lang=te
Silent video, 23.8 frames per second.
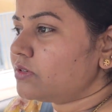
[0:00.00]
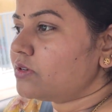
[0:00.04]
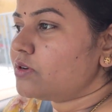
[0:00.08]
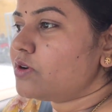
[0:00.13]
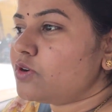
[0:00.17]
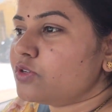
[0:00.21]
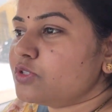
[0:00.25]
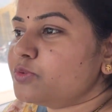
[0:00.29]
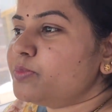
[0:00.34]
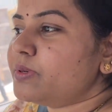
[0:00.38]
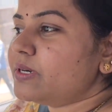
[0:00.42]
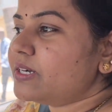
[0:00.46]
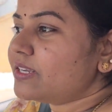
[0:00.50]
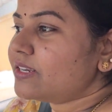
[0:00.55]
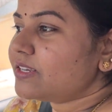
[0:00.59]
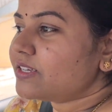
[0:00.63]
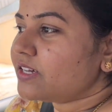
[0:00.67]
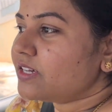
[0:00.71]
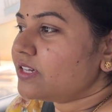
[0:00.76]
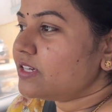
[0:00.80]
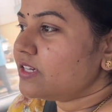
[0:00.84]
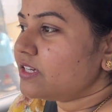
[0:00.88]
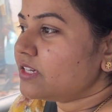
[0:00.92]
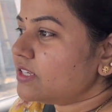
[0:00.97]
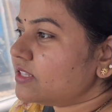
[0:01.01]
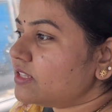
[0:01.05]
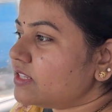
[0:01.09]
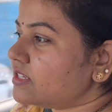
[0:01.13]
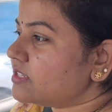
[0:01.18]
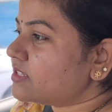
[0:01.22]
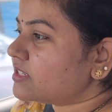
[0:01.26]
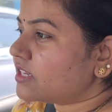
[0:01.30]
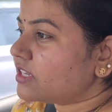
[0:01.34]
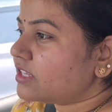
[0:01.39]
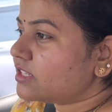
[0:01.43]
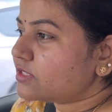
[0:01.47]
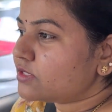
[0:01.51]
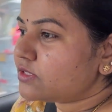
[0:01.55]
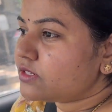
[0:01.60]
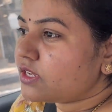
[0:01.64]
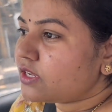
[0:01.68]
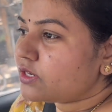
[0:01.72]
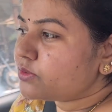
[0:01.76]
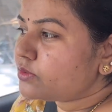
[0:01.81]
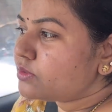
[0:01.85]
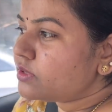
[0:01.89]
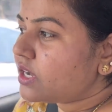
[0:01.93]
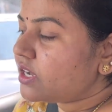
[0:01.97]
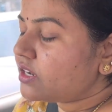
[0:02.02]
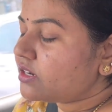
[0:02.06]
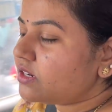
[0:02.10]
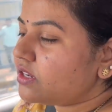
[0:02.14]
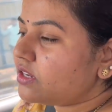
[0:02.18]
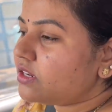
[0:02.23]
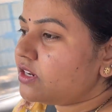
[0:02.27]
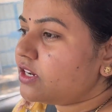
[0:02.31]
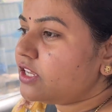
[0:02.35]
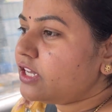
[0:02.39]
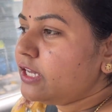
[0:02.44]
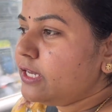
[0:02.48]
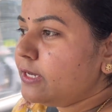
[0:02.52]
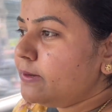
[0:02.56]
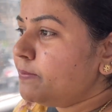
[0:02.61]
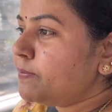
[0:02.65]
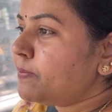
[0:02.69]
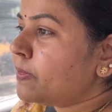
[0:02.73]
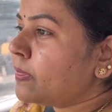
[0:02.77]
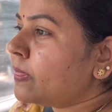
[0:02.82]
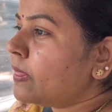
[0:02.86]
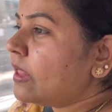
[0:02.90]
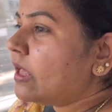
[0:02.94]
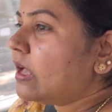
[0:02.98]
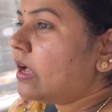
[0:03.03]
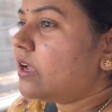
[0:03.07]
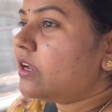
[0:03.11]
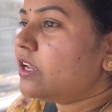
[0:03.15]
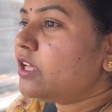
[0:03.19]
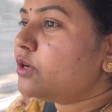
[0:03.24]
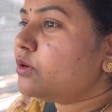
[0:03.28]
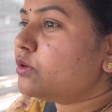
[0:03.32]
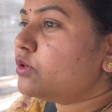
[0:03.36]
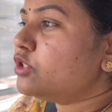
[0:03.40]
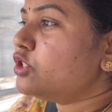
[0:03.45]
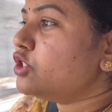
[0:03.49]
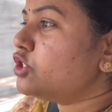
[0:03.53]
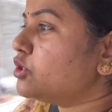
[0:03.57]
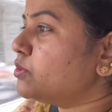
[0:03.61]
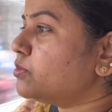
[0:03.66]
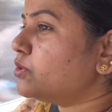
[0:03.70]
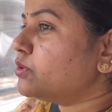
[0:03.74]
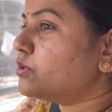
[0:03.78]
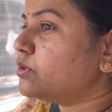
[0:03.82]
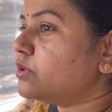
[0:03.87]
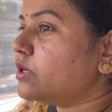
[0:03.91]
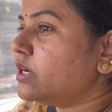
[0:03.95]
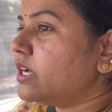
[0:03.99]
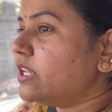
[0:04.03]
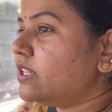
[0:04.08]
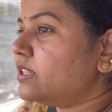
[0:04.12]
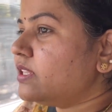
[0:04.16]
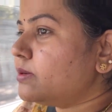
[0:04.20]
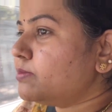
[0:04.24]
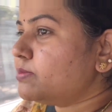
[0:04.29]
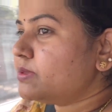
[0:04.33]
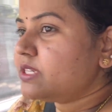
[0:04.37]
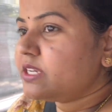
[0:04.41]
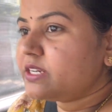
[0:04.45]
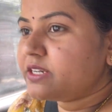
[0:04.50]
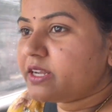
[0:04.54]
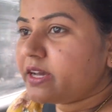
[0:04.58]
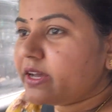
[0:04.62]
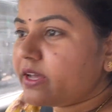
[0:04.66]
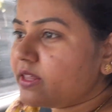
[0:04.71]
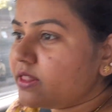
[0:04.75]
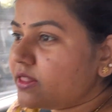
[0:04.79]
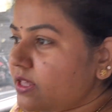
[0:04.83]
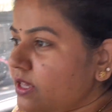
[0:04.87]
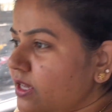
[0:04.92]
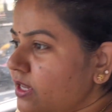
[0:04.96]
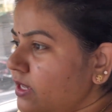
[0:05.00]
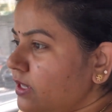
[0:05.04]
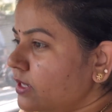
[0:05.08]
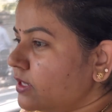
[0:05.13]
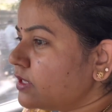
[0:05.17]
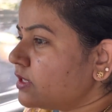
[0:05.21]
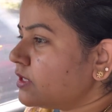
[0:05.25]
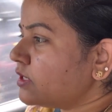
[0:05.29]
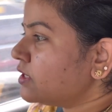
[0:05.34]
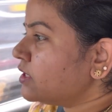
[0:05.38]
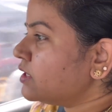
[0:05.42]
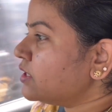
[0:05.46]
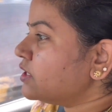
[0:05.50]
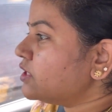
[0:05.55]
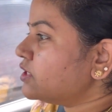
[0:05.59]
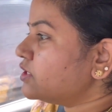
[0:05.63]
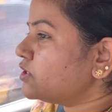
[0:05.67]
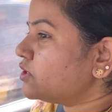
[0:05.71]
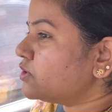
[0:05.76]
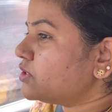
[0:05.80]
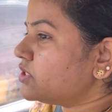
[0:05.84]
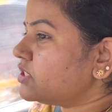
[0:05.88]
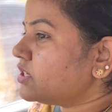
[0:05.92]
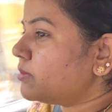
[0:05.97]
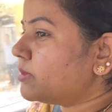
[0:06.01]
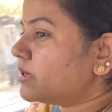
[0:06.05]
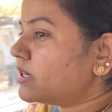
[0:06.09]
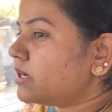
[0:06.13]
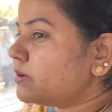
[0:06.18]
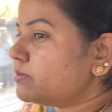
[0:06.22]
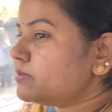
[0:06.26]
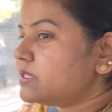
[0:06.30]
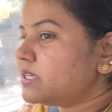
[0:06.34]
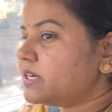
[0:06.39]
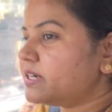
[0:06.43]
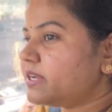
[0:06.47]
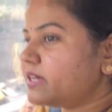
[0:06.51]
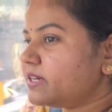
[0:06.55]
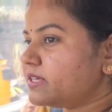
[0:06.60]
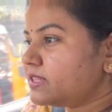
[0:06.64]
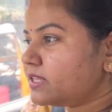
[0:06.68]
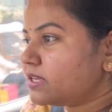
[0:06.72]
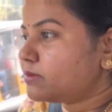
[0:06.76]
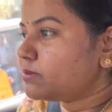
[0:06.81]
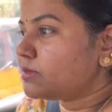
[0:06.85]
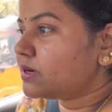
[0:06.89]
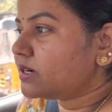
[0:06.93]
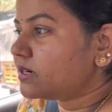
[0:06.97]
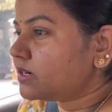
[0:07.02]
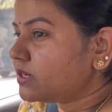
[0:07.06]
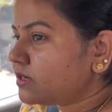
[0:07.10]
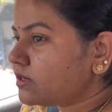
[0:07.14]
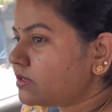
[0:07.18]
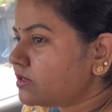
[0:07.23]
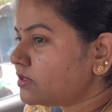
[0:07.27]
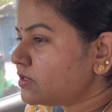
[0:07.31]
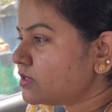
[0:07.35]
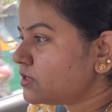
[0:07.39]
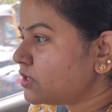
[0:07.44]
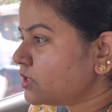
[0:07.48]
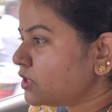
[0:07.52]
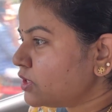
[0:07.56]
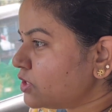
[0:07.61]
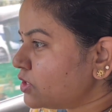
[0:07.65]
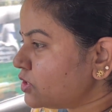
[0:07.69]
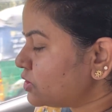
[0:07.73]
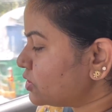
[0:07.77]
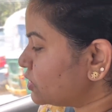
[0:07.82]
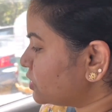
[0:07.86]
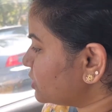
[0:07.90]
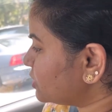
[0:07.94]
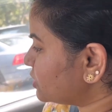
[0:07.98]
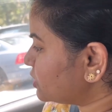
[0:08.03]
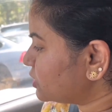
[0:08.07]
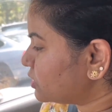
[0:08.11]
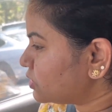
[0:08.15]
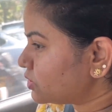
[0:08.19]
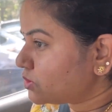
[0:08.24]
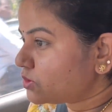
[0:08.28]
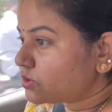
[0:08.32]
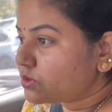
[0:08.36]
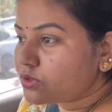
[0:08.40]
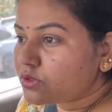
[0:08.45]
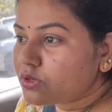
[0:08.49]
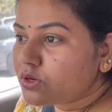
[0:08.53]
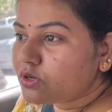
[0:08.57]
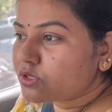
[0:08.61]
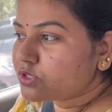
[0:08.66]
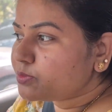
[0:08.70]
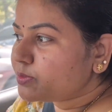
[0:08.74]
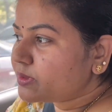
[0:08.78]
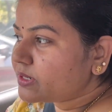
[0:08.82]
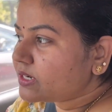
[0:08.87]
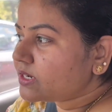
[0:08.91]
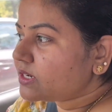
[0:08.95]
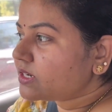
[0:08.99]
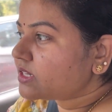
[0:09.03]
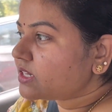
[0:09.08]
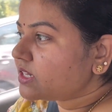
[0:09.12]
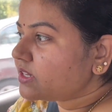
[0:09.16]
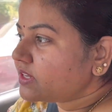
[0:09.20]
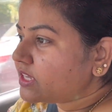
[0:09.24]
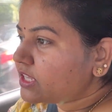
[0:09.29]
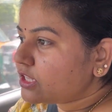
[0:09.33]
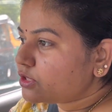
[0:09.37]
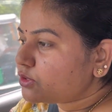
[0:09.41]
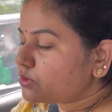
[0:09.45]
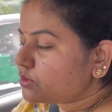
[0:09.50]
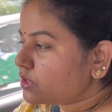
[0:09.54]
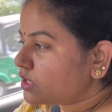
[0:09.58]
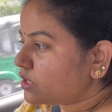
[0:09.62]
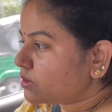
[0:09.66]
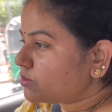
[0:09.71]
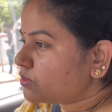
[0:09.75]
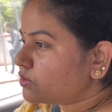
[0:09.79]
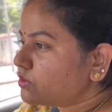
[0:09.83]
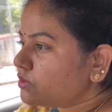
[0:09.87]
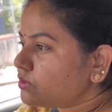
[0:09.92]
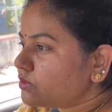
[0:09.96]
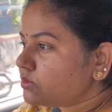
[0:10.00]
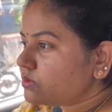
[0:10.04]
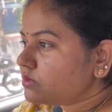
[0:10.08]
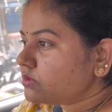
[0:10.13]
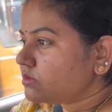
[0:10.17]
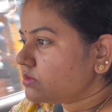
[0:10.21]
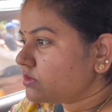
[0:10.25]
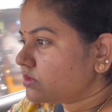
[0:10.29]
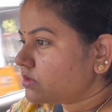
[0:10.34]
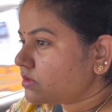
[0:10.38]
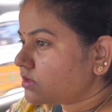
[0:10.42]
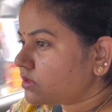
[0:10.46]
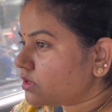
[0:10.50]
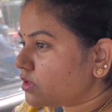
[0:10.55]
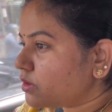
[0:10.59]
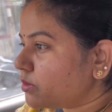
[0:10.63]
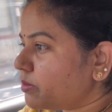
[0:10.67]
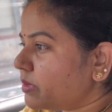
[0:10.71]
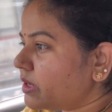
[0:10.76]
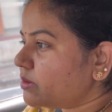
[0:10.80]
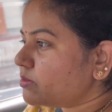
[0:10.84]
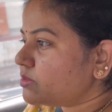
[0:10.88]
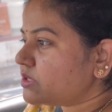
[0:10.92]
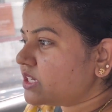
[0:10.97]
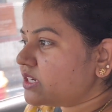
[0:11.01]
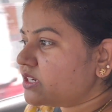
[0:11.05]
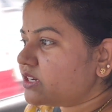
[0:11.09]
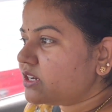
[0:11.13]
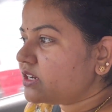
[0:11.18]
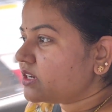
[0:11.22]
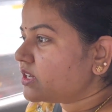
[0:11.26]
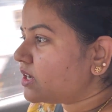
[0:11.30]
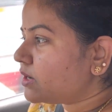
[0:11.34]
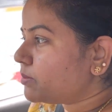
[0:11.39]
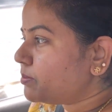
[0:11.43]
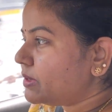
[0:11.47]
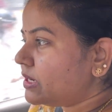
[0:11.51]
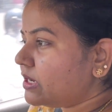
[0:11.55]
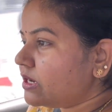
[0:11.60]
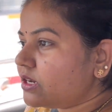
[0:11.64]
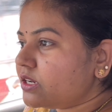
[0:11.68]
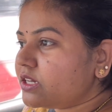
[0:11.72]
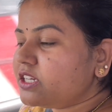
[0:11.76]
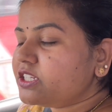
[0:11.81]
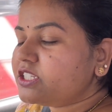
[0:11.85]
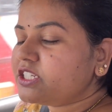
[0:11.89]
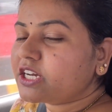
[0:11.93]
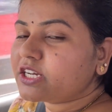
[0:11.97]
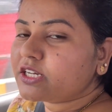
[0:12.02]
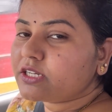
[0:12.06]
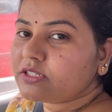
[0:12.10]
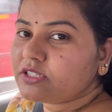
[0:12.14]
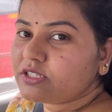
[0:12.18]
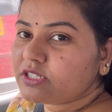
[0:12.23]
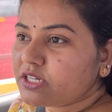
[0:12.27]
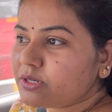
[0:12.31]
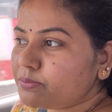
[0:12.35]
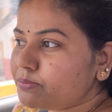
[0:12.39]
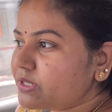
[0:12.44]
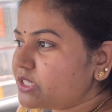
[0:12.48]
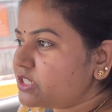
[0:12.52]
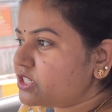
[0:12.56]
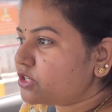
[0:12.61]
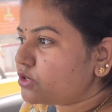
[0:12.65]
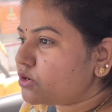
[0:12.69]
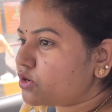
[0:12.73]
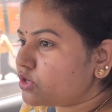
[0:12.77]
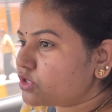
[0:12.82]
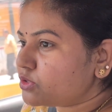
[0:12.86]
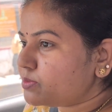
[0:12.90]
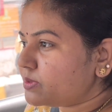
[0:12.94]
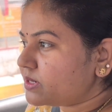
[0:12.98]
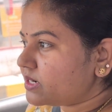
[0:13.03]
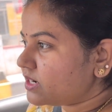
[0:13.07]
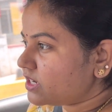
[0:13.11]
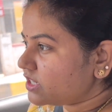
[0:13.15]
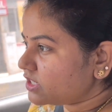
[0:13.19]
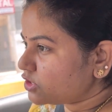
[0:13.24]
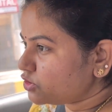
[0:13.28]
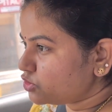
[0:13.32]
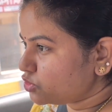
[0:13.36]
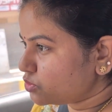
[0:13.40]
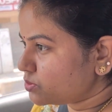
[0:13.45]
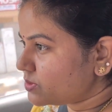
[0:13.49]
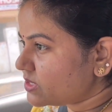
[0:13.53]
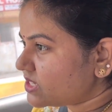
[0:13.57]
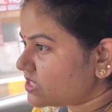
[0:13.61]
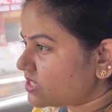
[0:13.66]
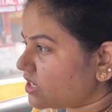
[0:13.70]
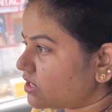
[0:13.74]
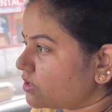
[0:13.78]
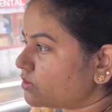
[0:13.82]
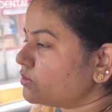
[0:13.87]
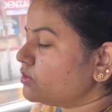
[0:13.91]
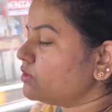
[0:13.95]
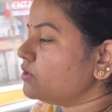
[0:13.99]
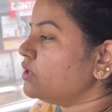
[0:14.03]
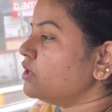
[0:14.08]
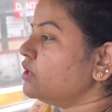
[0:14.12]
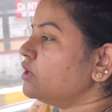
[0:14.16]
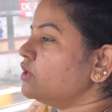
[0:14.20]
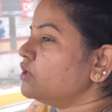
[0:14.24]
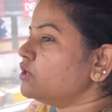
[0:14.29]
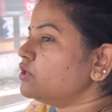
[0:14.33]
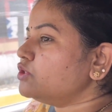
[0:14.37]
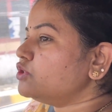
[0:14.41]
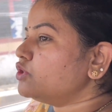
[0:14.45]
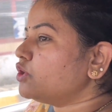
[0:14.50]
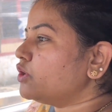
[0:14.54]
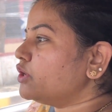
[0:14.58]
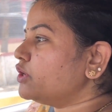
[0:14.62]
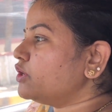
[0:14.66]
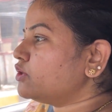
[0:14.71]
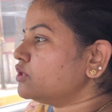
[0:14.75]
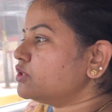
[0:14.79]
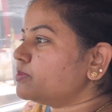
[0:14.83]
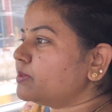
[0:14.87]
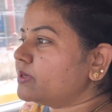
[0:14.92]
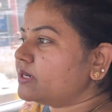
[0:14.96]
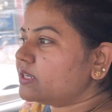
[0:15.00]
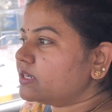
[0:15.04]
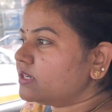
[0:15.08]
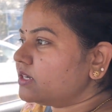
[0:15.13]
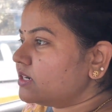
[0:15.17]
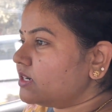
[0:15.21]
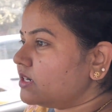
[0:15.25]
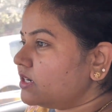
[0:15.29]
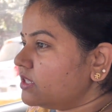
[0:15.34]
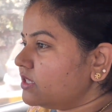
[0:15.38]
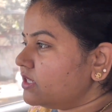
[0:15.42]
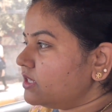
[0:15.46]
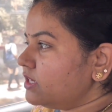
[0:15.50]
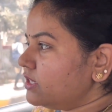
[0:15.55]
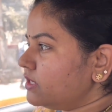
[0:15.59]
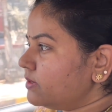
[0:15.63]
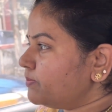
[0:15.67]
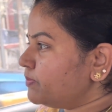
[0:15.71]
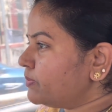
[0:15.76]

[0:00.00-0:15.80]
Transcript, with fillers: హాస్పిటల్కి తీసుకెళ్తున్నాను హనీని హనీ కొంచెము హెల్త్ అప్సెట్ అయింది సో స్టమక్ అప్సెట్ అయిందనమాట సో హాస్పిటల్కి వెళ్తున్నాము మేము జనరల్గా పిల్లలకి చెక్ చేపించే హాస్పిటల్ అయితే చూపిస్తాను జాయ్ హాస్పిటల్ అండి ఇది